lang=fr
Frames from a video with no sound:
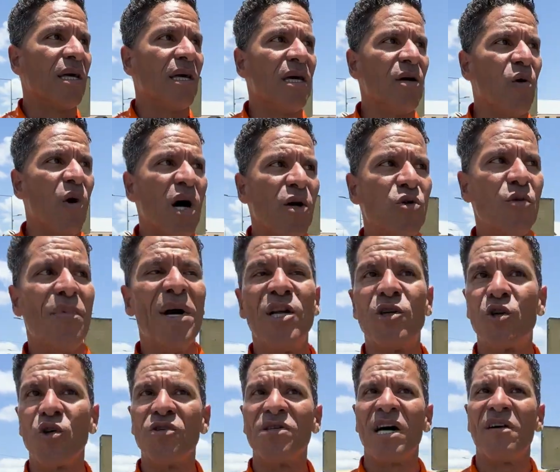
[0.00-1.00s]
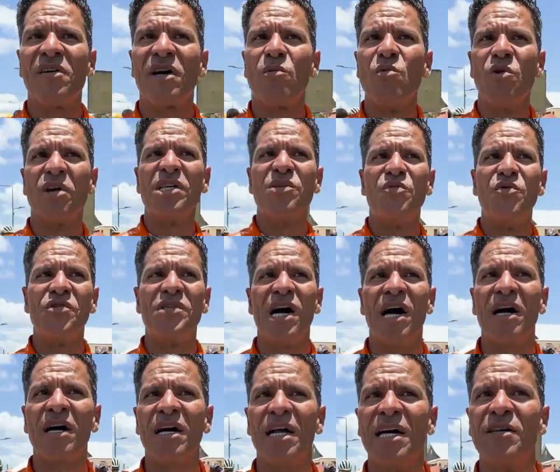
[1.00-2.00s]
il y aura de belles choses avec Maurice
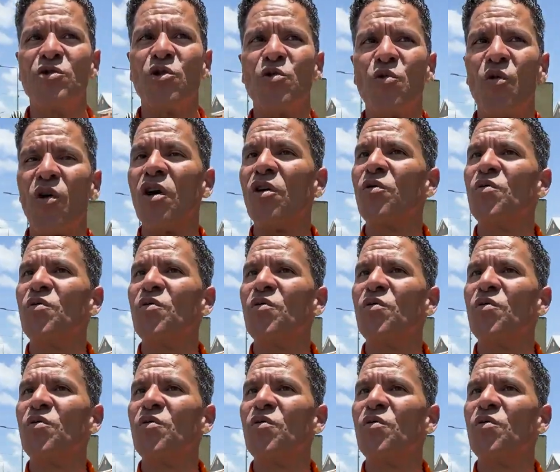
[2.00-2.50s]
Buzaré et les autres coureurs